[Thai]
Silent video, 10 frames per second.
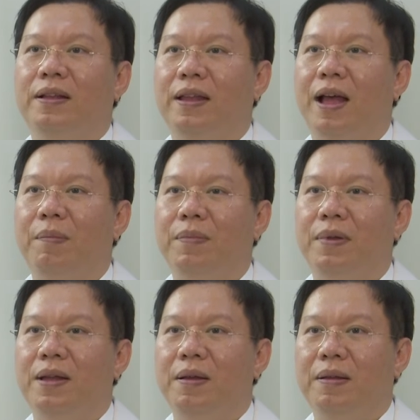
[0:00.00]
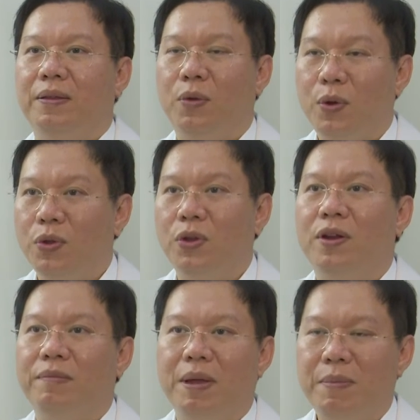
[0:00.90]
นะครับด้วยหุ่นย
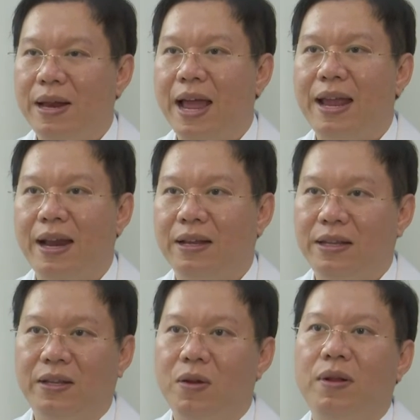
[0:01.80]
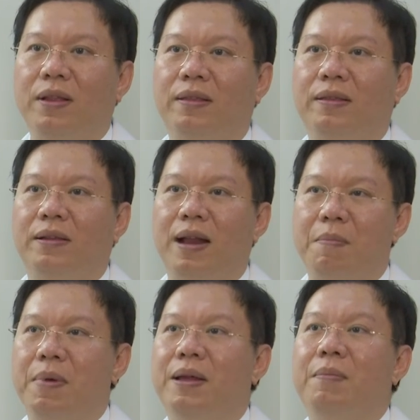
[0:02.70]
นต์ไม่มีรายไหนเลยที่จะต้องก
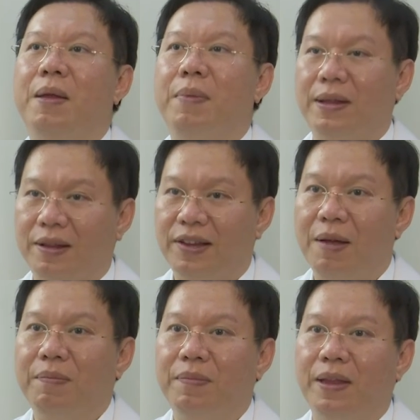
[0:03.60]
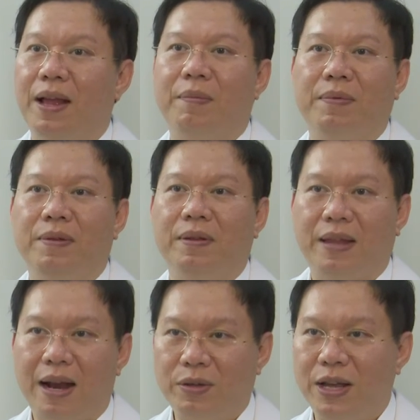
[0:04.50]
ลับมาทำการผ่าตัดซ้ำนะครับ
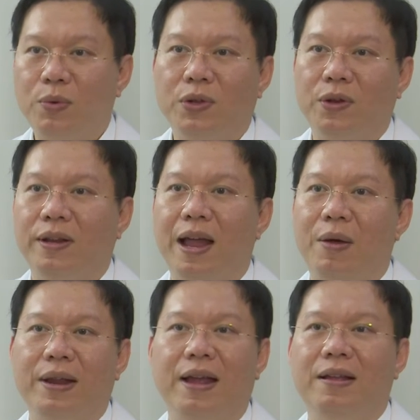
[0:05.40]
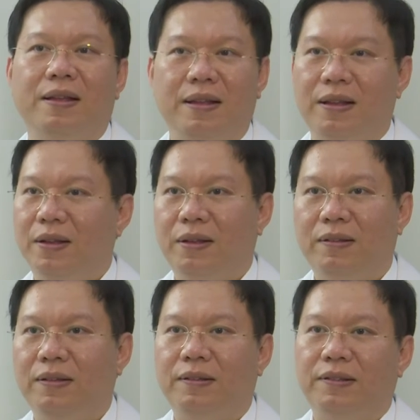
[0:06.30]
ถ้าเราใช้หุ่นยนต์แล้วเนี่ย
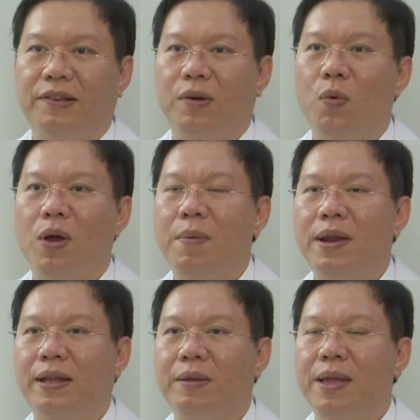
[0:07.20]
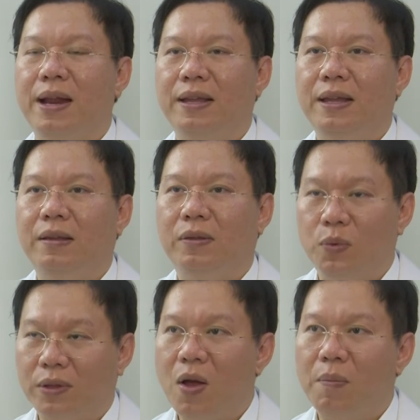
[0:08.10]
สกรูเข้าไปในตำแหน่งที่
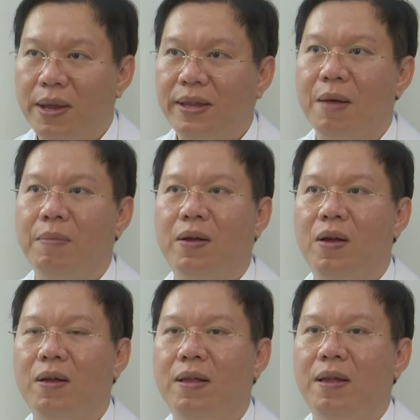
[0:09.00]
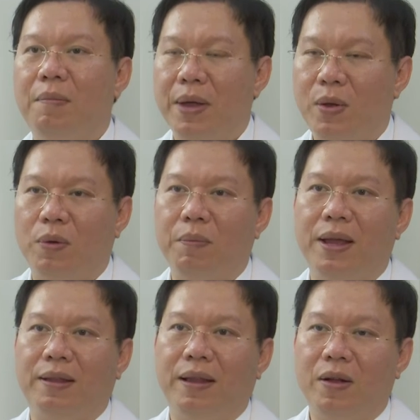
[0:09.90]
ถูกต้องแม่นยำแล้วก็ไม่กด
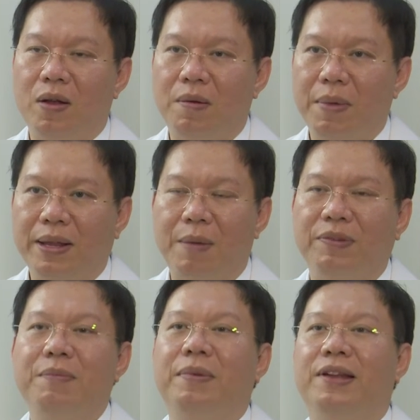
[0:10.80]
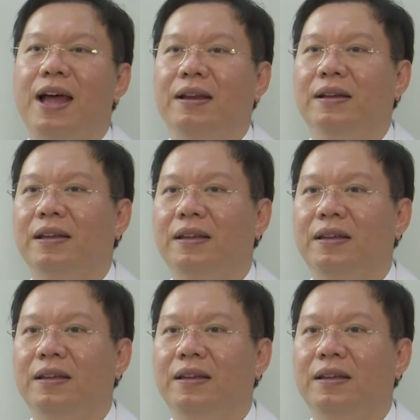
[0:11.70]
เบียดแล้วก็ไม่ทับเส้นประสาทเลย